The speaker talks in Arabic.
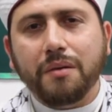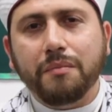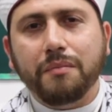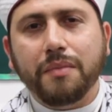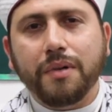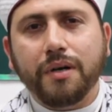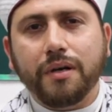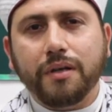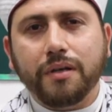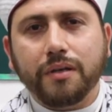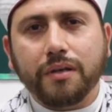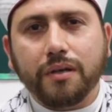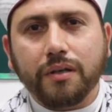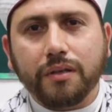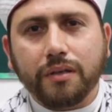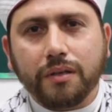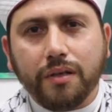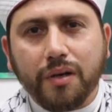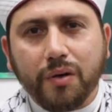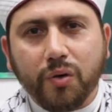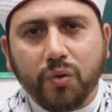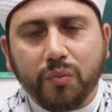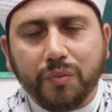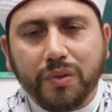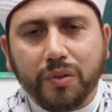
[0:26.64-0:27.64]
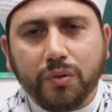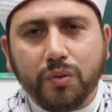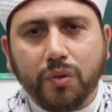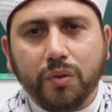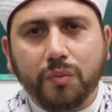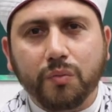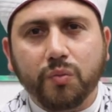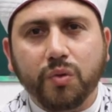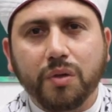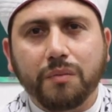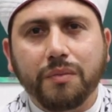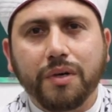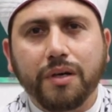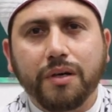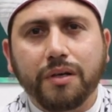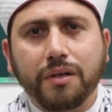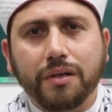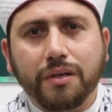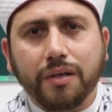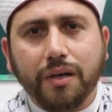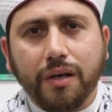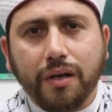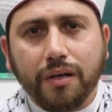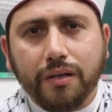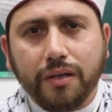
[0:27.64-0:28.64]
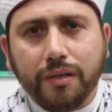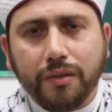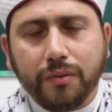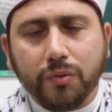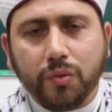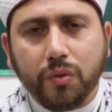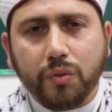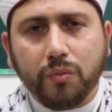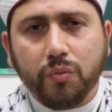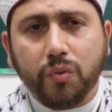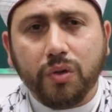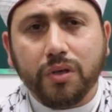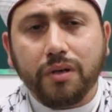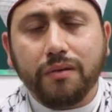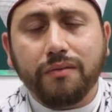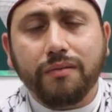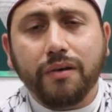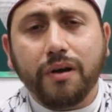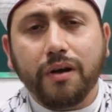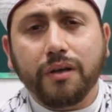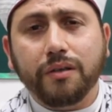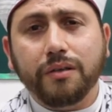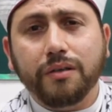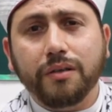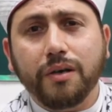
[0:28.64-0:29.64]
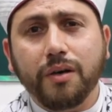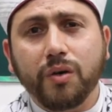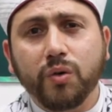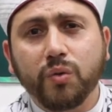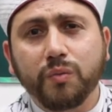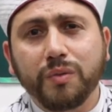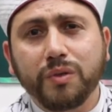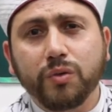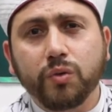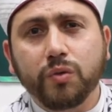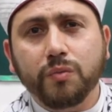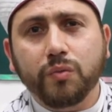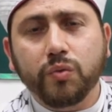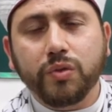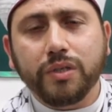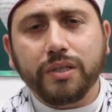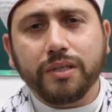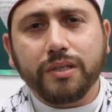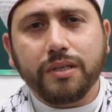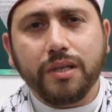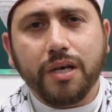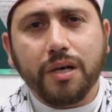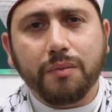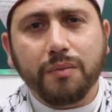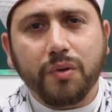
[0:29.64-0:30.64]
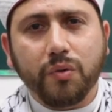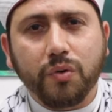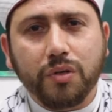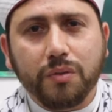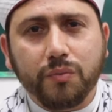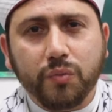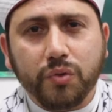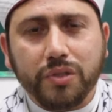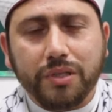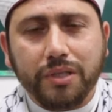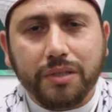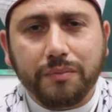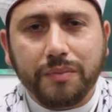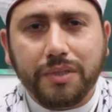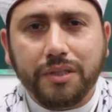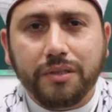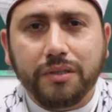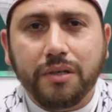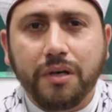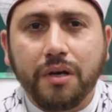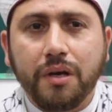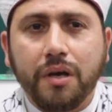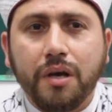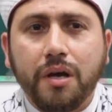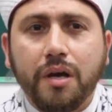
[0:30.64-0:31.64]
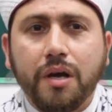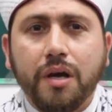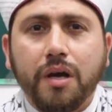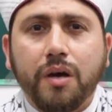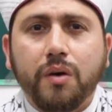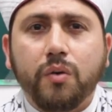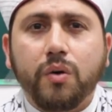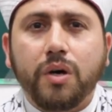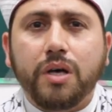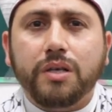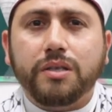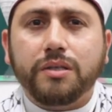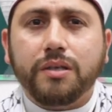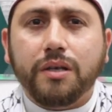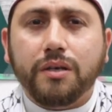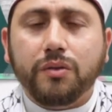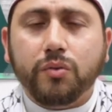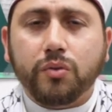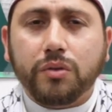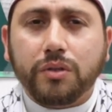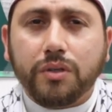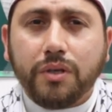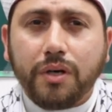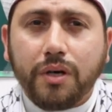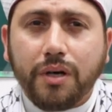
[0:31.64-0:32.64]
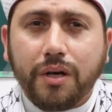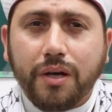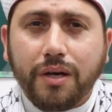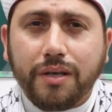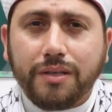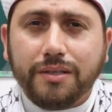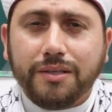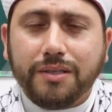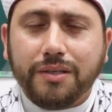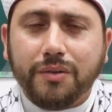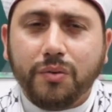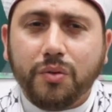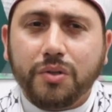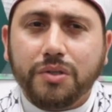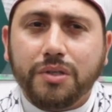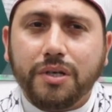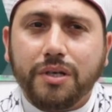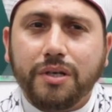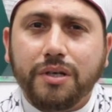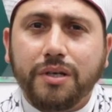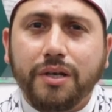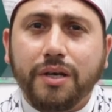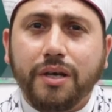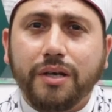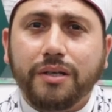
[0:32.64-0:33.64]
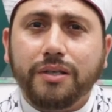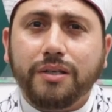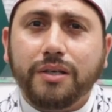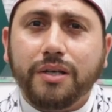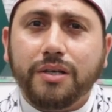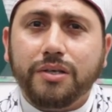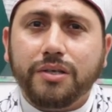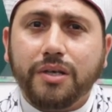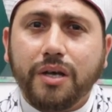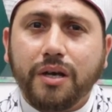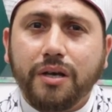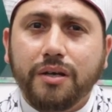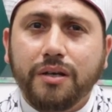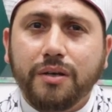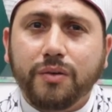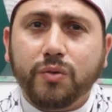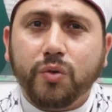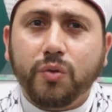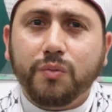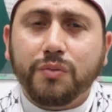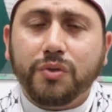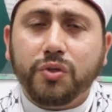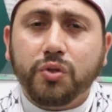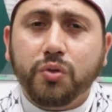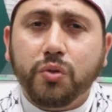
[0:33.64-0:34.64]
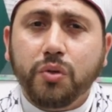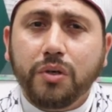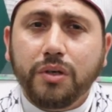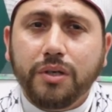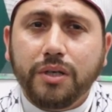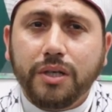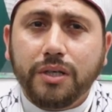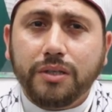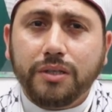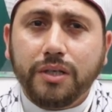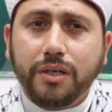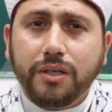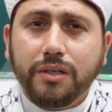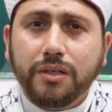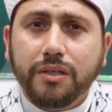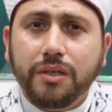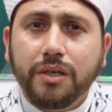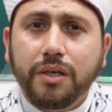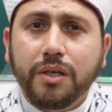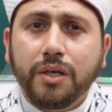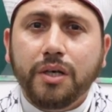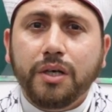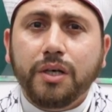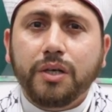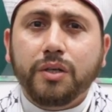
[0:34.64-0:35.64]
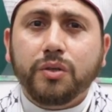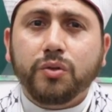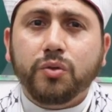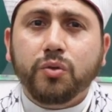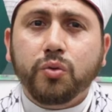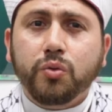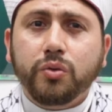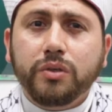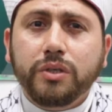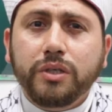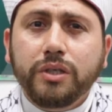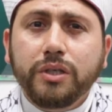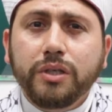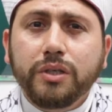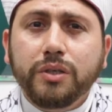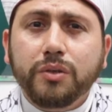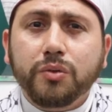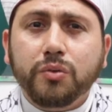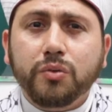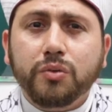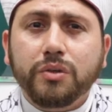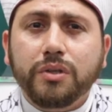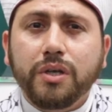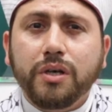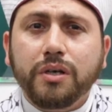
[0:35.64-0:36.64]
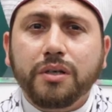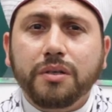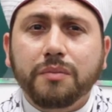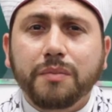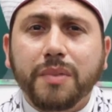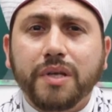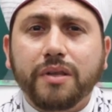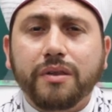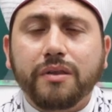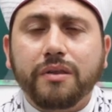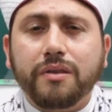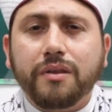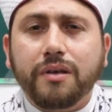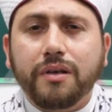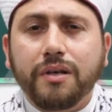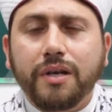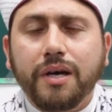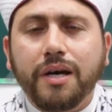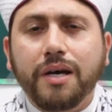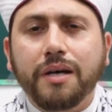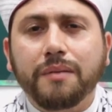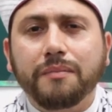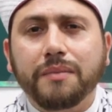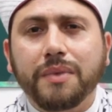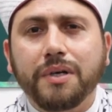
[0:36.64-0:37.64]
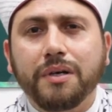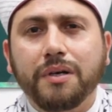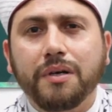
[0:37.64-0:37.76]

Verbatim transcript: بارك الله بكم وبارك عليكم ونفع الله بكم الإسلام والمسلمين وأسأل الله عز وجل أن يجعلكم شعلة تنير درب الظلام